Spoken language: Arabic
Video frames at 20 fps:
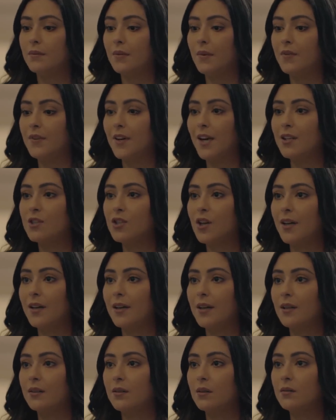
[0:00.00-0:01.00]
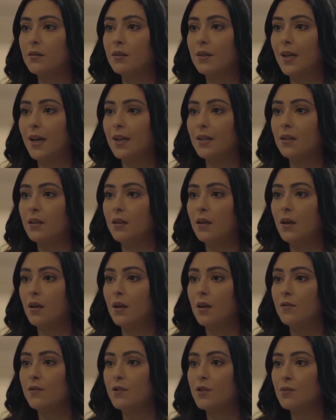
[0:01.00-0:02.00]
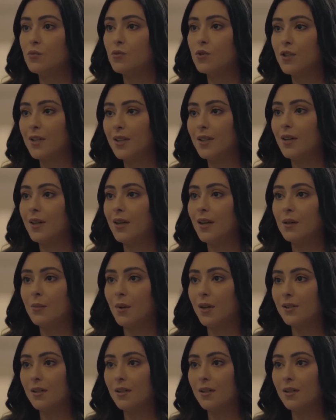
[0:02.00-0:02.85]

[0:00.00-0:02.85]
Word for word: ما فيهاش حاجة يا طنط يعني فيش مشكلة يعني